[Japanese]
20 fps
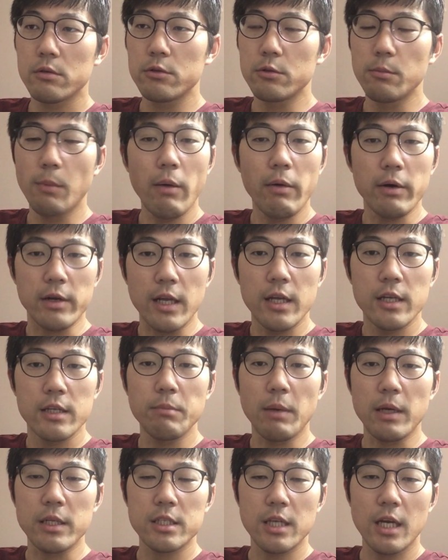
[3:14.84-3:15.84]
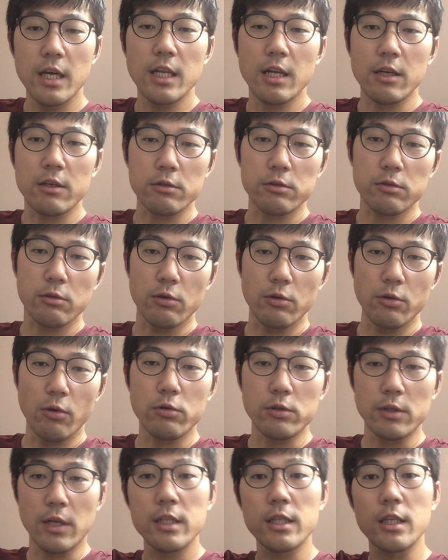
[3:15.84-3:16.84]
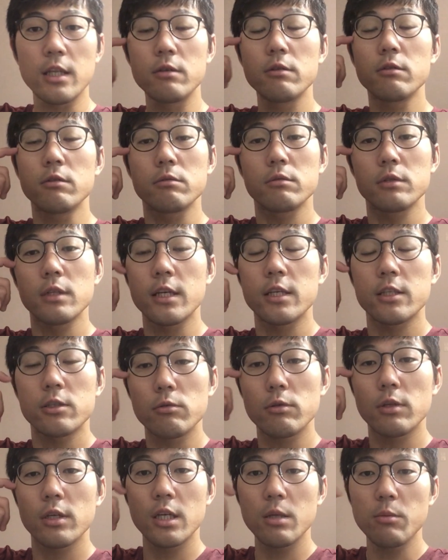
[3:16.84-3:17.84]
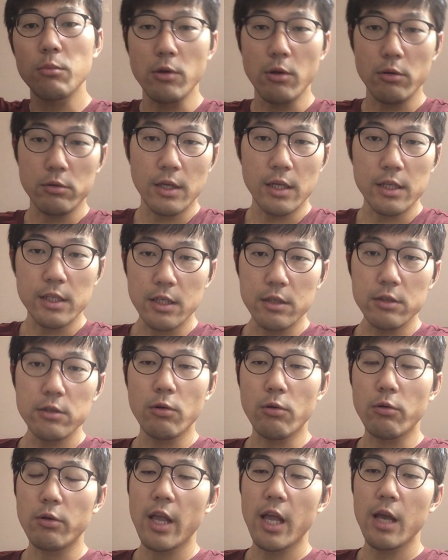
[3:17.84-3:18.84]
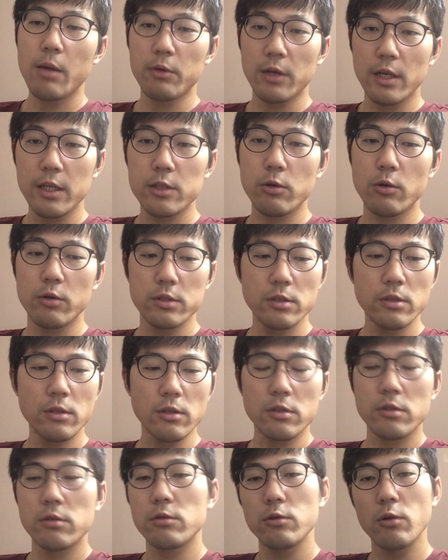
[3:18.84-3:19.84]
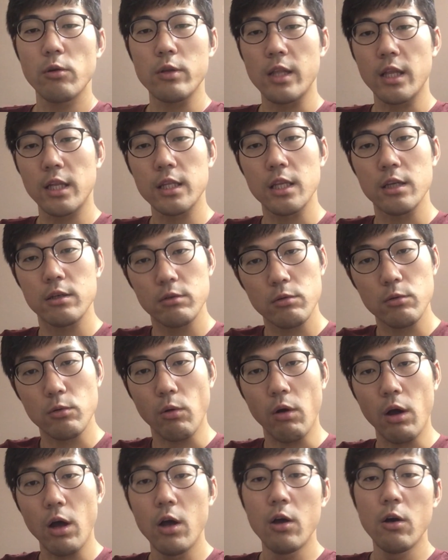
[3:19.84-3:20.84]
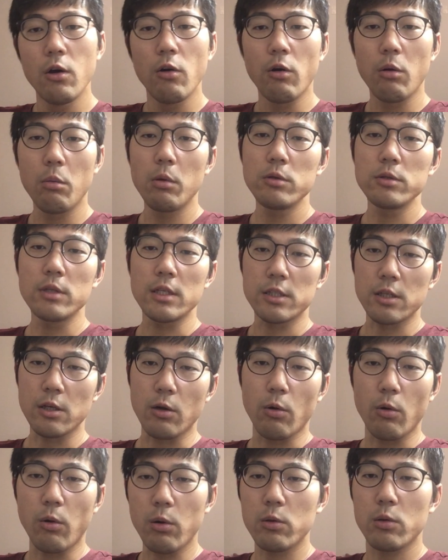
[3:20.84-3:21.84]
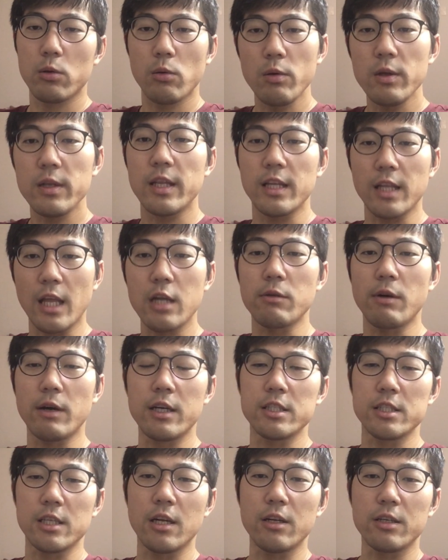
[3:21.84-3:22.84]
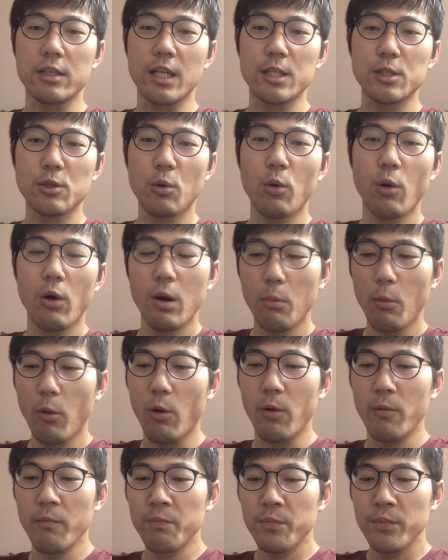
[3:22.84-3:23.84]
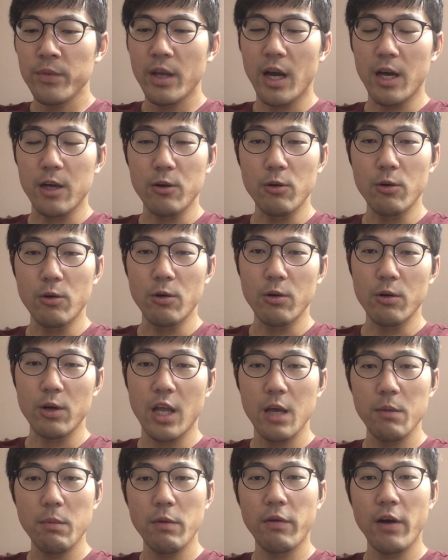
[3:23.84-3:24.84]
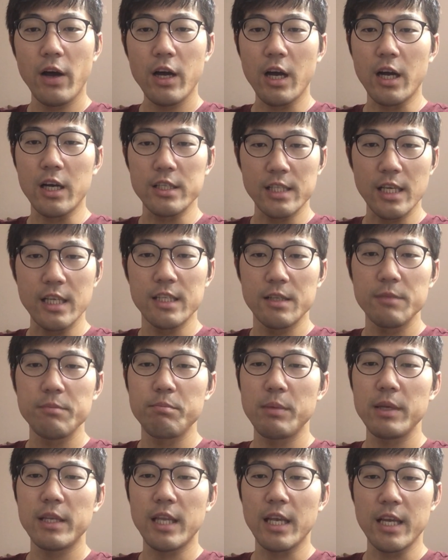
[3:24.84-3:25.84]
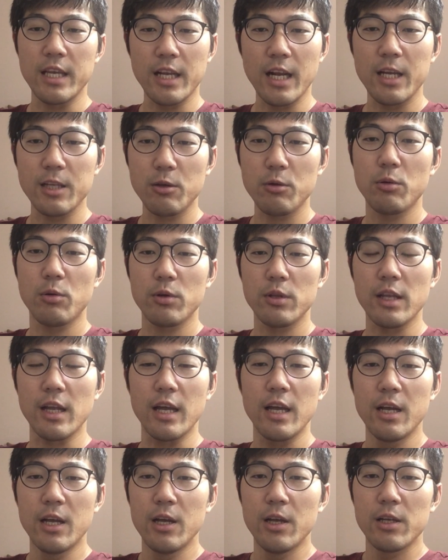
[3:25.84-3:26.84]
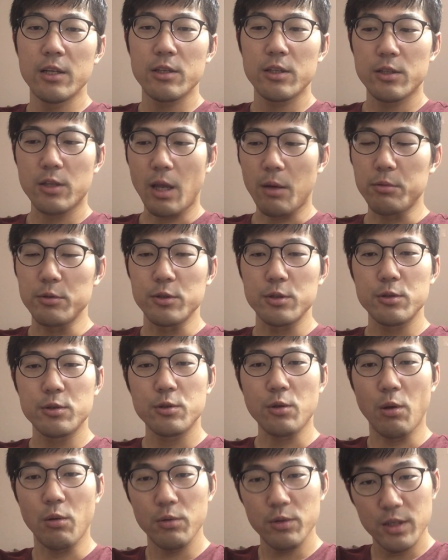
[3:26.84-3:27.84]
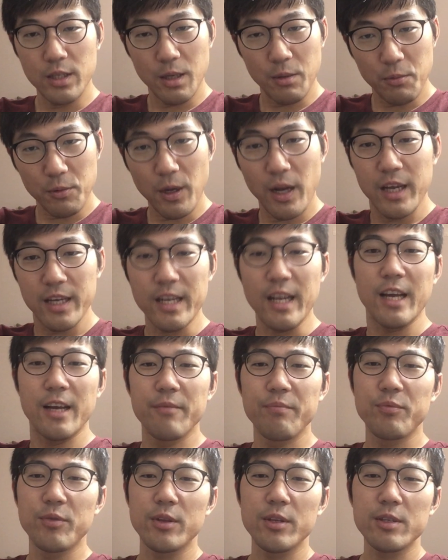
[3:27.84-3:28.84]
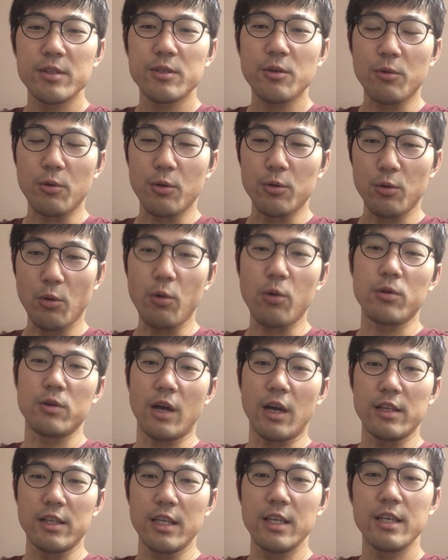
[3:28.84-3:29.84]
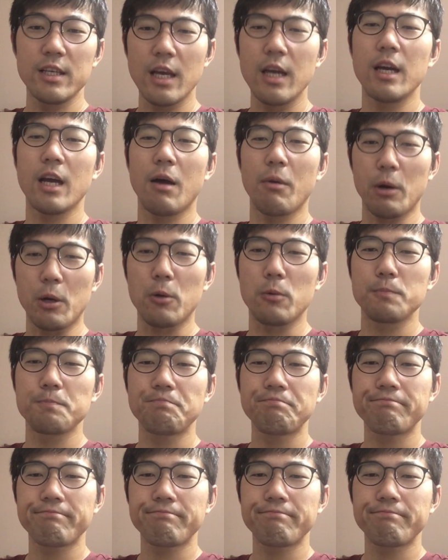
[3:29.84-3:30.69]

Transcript: 馬はね間違いなくその良くなってくる、で気象的にも良くなってくる、折り合いもね少しずつつくようになってくるとは思うんですけど、ほっといてなるわけじゃなくて、そこはもうあの競馬ファンが、ね、見ていないところで多分とんでもないねこの努力が、人間側の